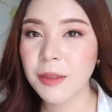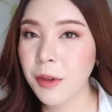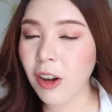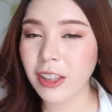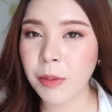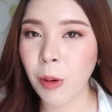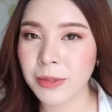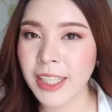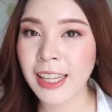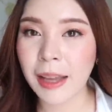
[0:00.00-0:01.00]
คือเมื่อก่อนที่ผม
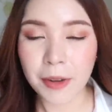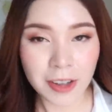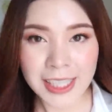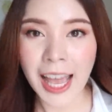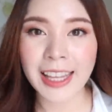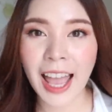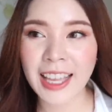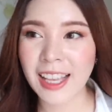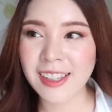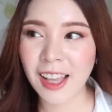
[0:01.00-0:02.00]
สั้นนะมันก็สระได้
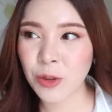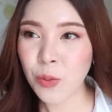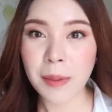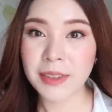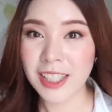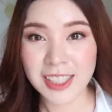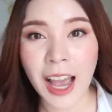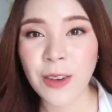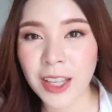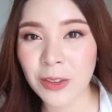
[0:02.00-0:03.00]
ไงสระทุกวันบางที
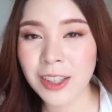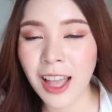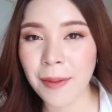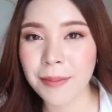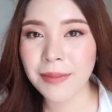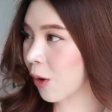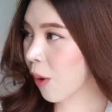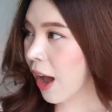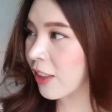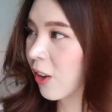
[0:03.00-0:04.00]
เช้าเย็นด้วยซ้ำแต่
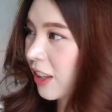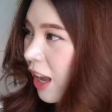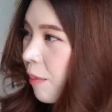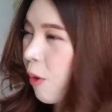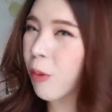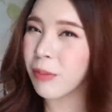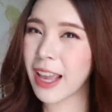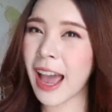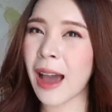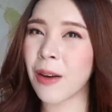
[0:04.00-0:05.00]
ว่าตอนนี้ผม
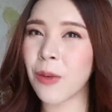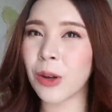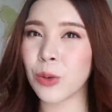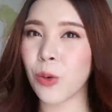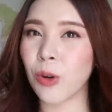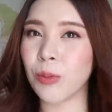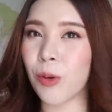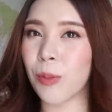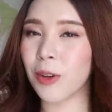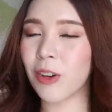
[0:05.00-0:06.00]
ยาวแล้วว่าทุกคน
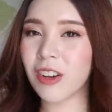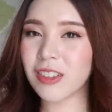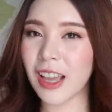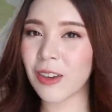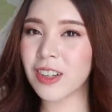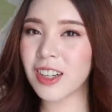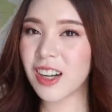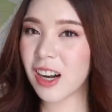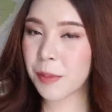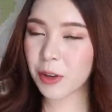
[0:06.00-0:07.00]
ผมมันก็ยาวขึ้นเรื่
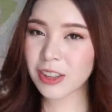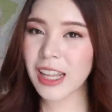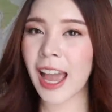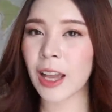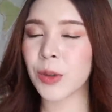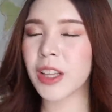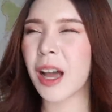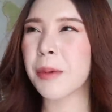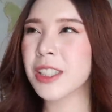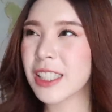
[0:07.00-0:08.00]
อยๆแล้วมันก็หนาด้วย
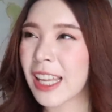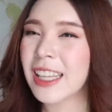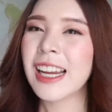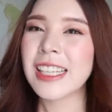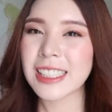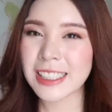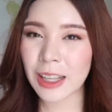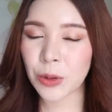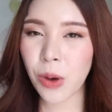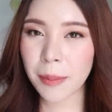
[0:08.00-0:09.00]
นะคะเพราะฉะนั้นจะส
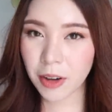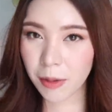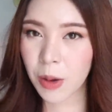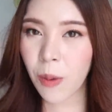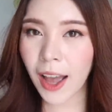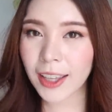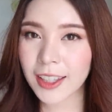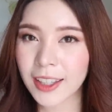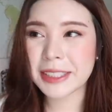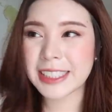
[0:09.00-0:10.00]
ระทุกวันมันก็ไม่ไหว
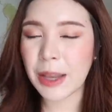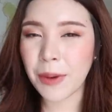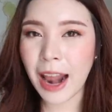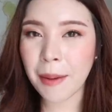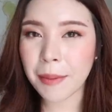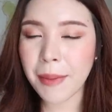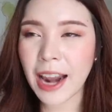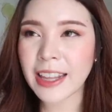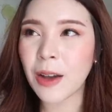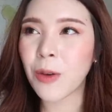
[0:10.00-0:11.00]
มันเสียเวลา
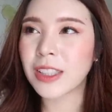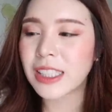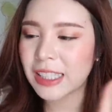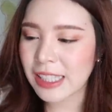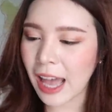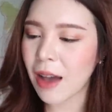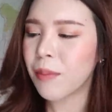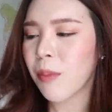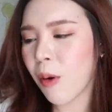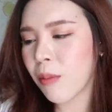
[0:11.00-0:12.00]
มากๆเลยนะกว่าจะสระ
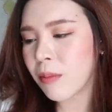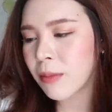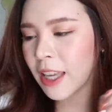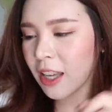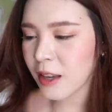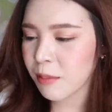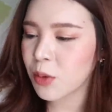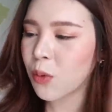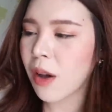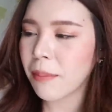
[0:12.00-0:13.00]
ผมครีม
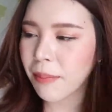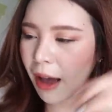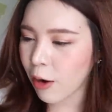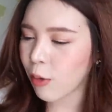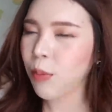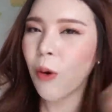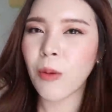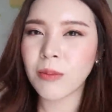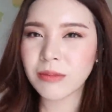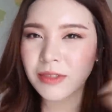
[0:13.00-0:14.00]
นวดเป่าผ
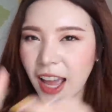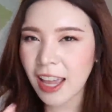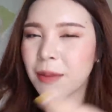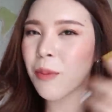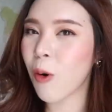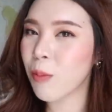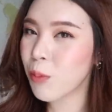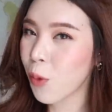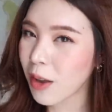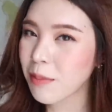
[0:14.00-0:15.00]
มใดผม
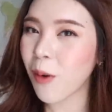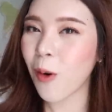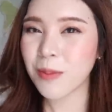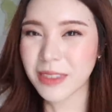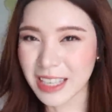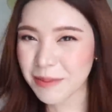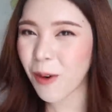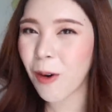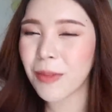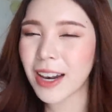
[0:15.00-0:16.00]
ม้วนผมหนีบ
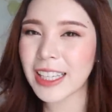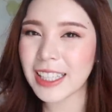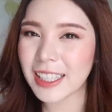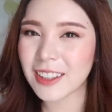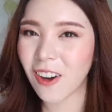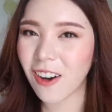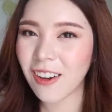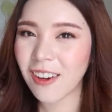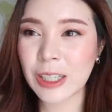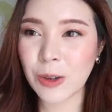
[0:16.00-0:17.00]
ผมอะไรอีกเนาะ
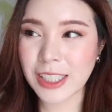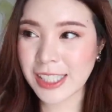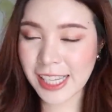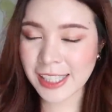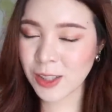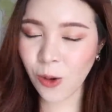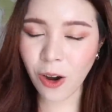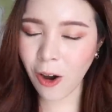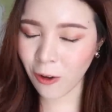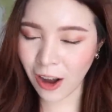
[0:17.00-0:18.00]
คือกว่าจะเซ็ตทรง
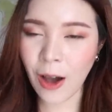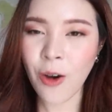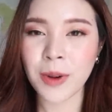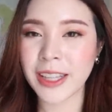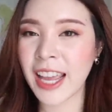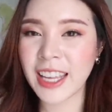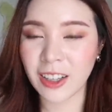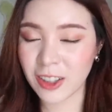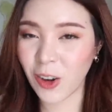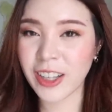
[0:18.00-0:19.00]
ของเขาออกมาได้อ
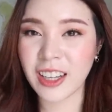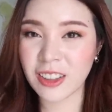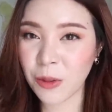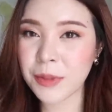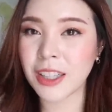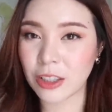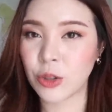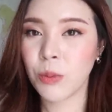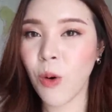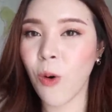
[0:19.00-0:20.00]
ย่างน้อยๆเนี่ยก็ต้องมีหนึ่ง
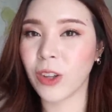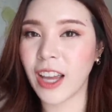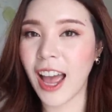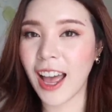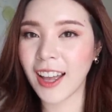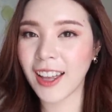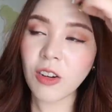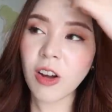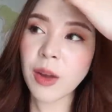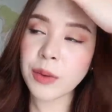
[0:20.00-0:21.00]
ชั่วโมงนะคะ
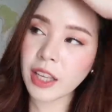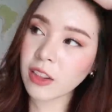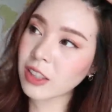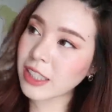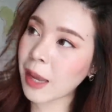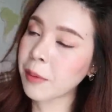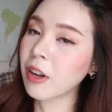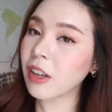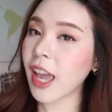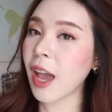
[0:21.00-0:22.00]
แล้วก็อย่างเนี้ยตอนใช้ก็
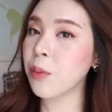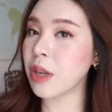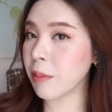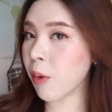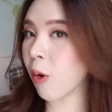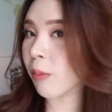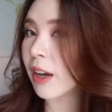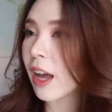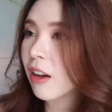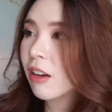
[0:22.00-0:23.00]
เลยแค่หวีผม
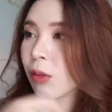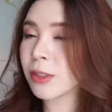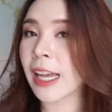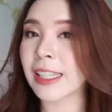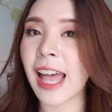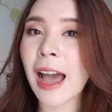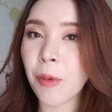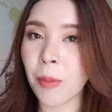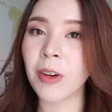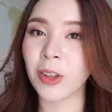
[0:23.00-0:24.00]
นะคะก็สา
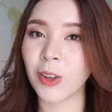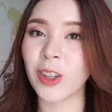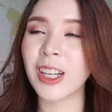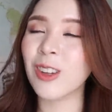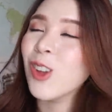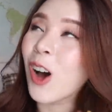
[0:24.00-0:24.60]
งๆผมออกหน่อยเนาะที่เรา